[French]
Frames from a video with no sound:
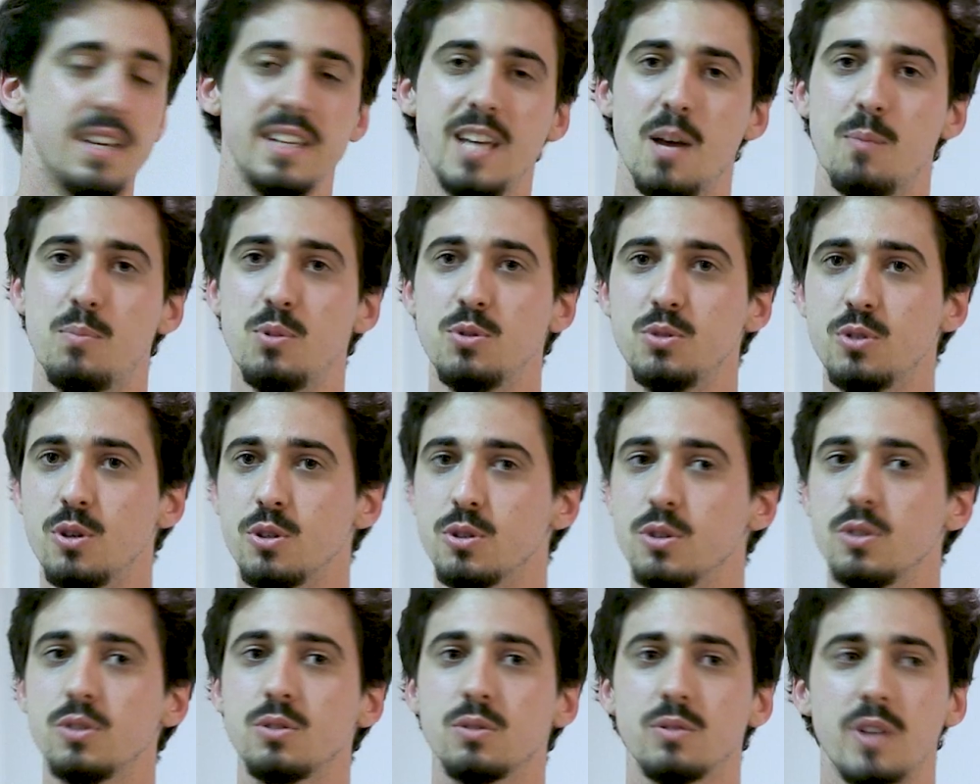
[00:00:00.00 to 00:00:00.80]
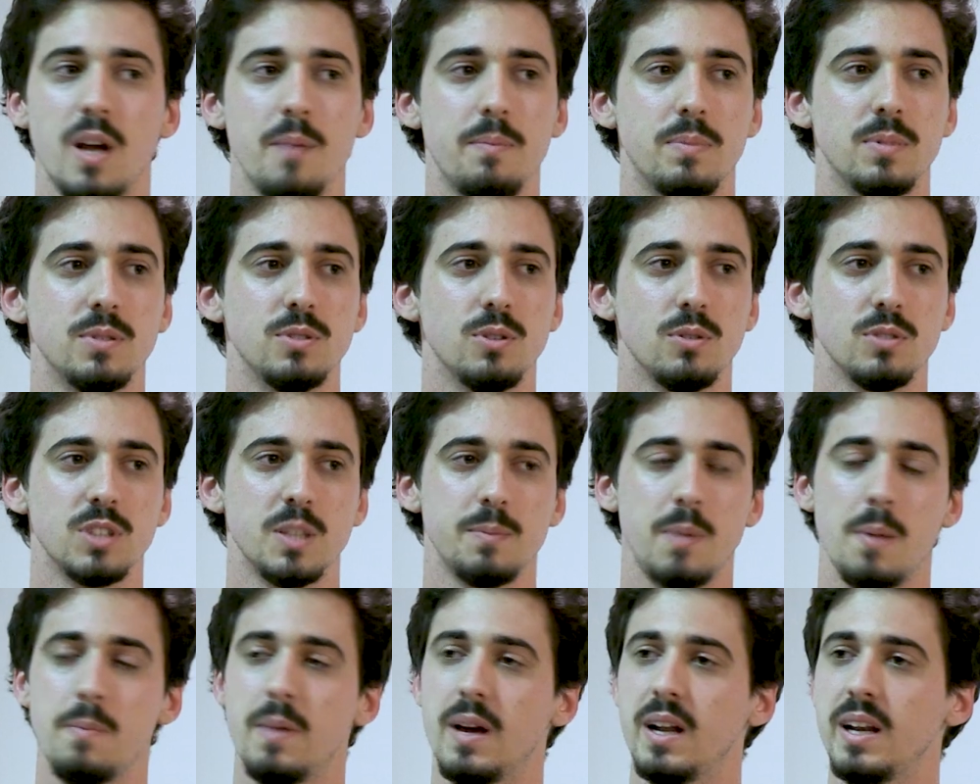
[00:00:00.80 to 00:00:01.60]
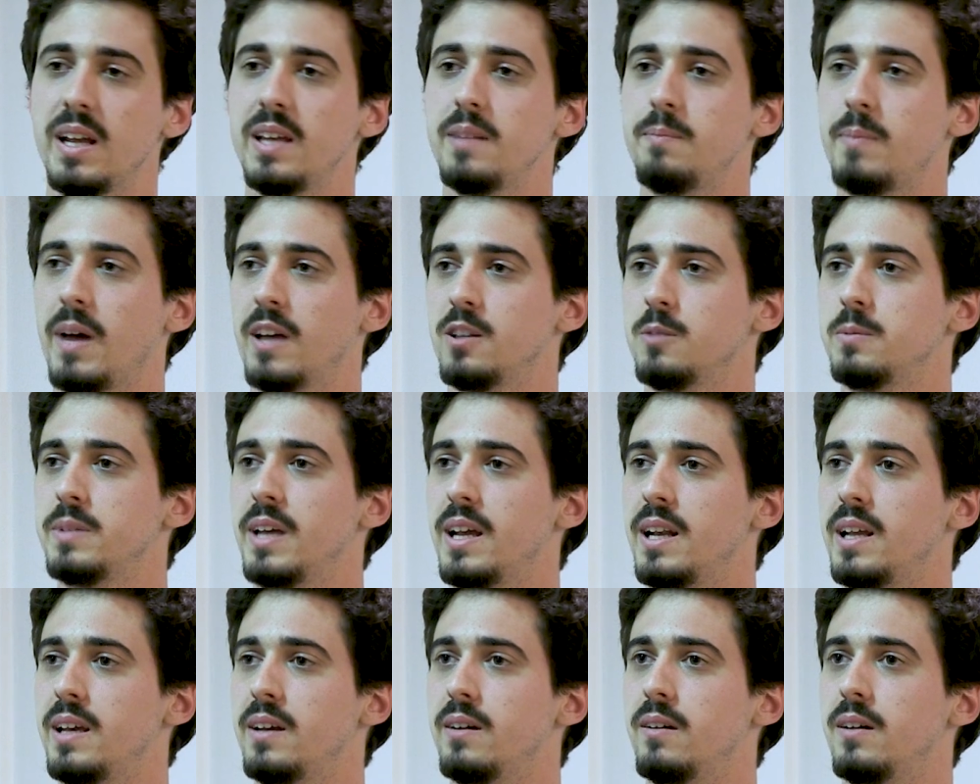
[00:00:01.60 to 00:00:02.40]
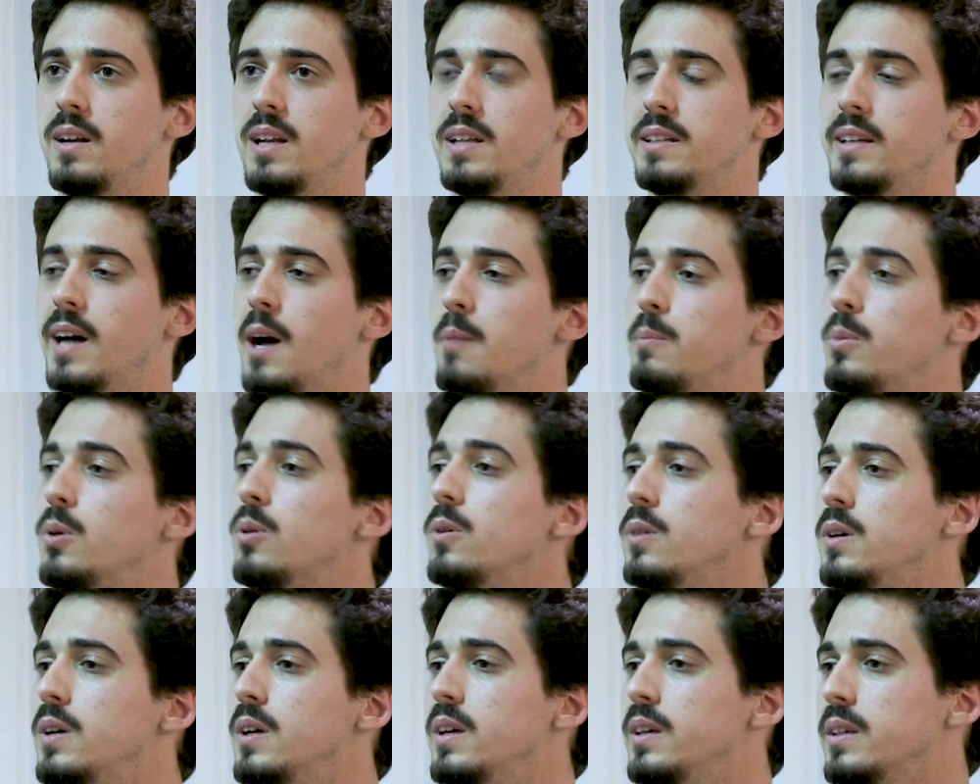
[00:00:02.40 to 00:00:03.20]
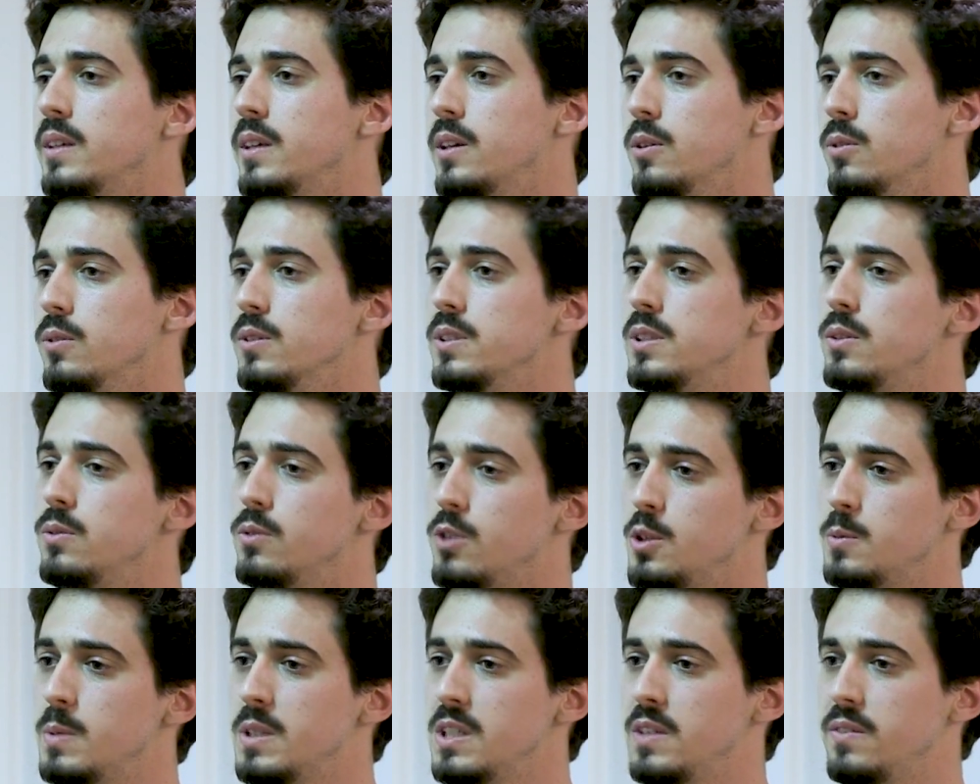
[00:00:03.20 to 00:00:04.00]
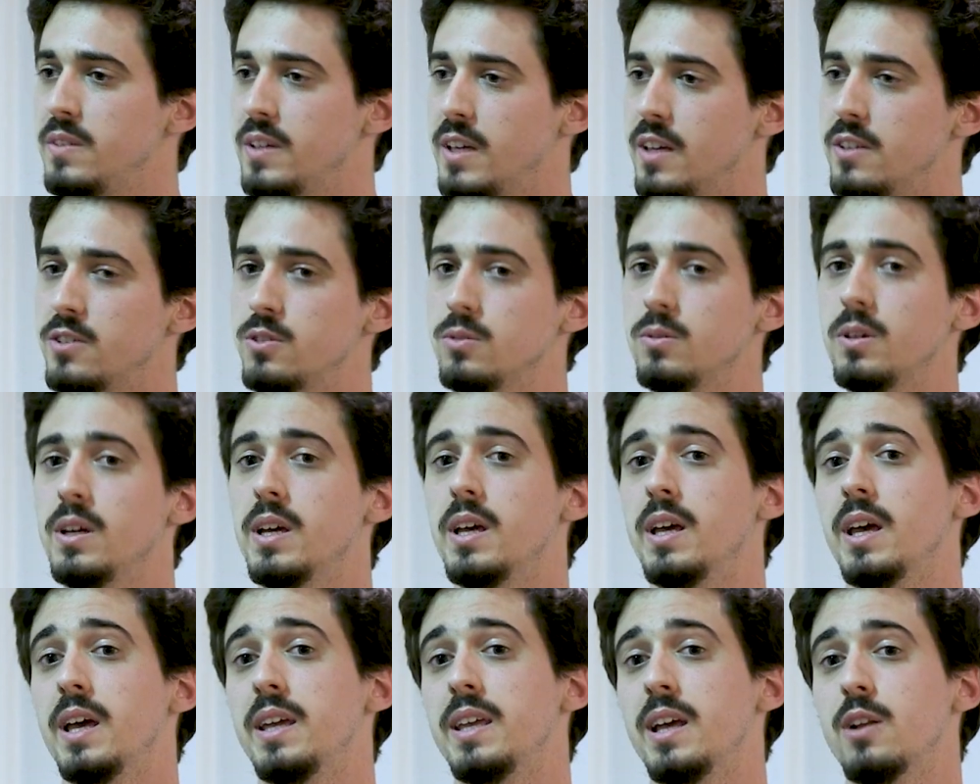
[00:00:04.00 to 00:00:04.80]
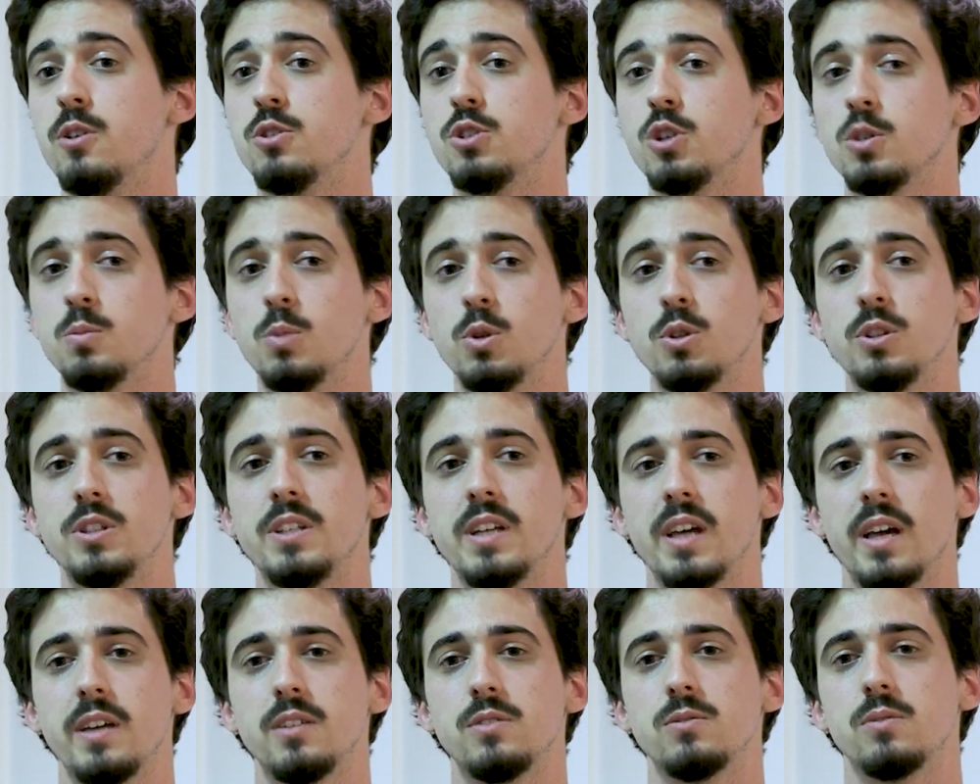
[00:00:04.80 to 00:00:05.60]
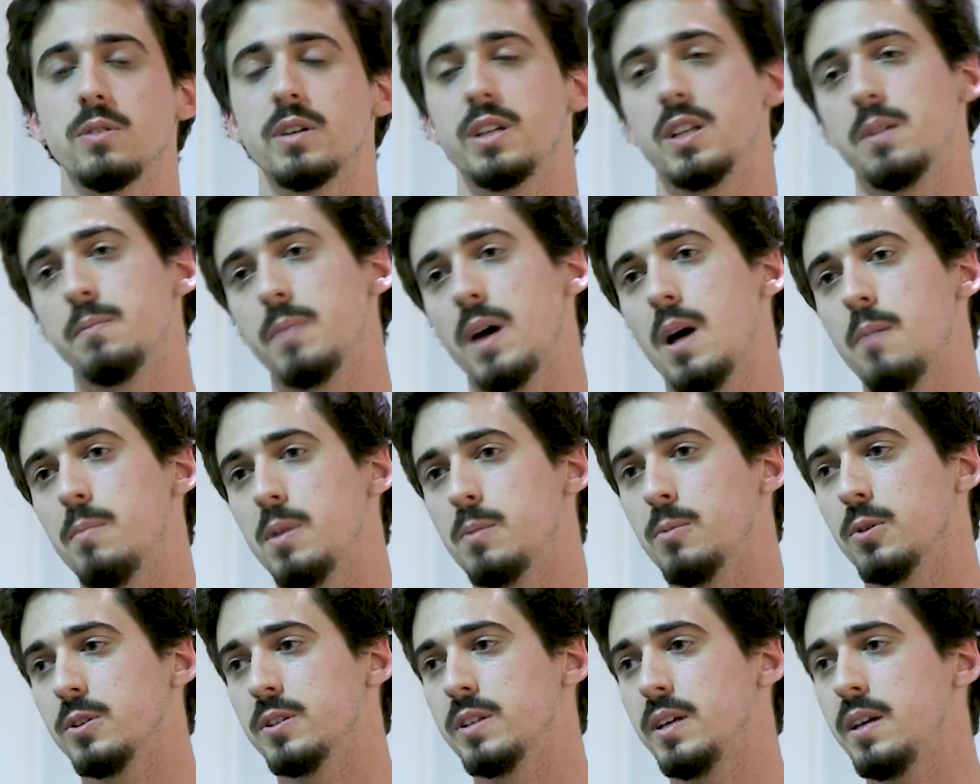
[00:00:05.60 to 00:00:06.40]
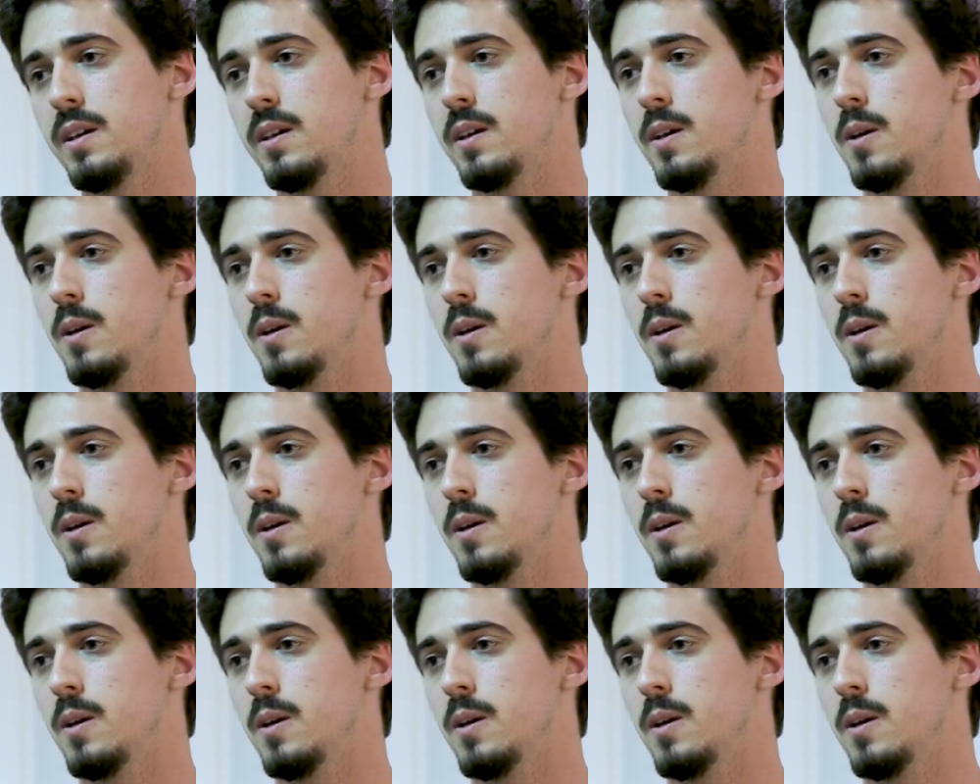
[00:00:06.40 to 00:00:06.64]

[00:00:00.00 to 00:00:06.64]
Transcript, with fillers: Il y a plus de choses a, dont je n'ai pas parlé, par exemple il y a les, les, drapeaux qui ont aussi une spécification et il y a le changement des directions qui n'est pas implémenté